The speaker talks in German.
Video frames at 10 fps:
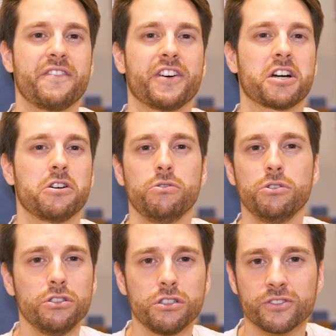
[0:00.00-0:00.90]
einfach
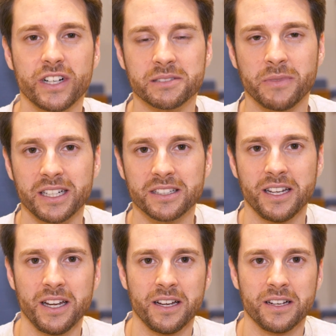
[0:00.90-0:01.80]
irgendwas machen,
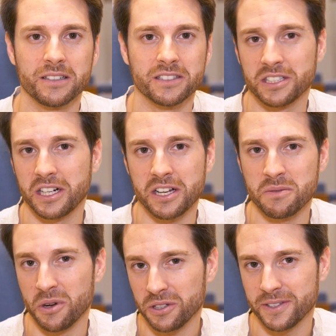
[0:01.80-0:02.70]
was er
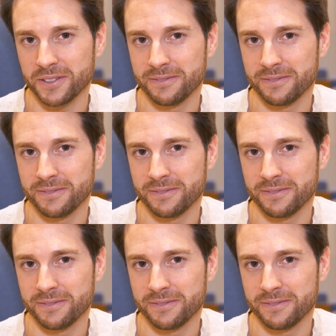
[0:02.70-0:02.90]
gerade möchte.